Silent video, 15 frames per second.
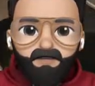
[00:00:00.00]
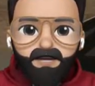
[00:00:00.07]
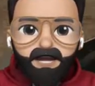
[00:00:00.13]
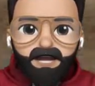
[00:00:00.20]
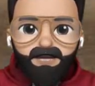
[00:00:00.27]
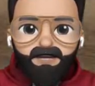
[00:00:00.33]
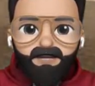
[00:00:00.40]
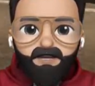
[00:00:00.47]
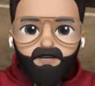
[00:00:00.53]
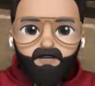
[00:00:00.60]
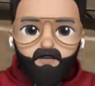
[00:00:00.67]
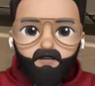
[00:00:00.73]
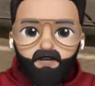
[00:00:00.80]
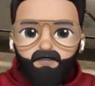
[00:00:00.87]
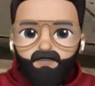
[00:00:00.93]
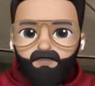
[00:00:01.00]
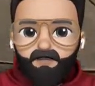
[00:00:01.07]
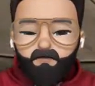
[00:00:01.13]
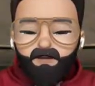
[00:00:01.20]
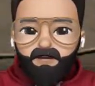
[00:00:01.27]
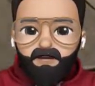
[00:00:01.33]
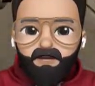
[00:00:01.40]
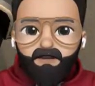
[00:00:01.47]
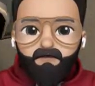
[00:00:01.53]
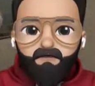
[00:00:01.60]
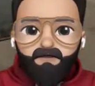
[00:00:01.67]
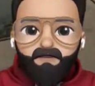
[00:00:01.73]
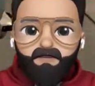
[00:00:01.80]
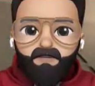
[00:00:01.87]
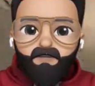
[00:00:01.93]
గ్యాంగ్ లొకేషన్ అనమాట
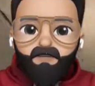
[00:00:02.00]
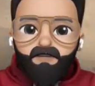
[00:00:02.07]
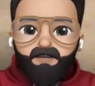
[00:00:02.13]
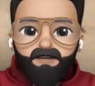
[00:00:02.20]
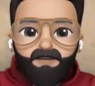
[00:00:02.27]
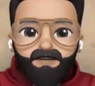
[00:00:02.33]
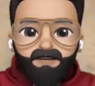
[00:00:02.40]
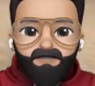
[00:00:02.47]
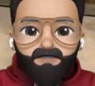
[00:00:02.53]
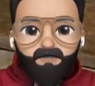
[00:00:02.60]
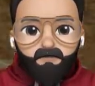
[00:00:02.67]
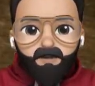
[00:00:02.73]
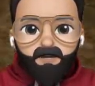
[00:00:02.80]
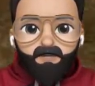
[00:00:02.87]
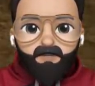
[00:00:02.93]
గ్రీన్ కలర్ వచ్చి మన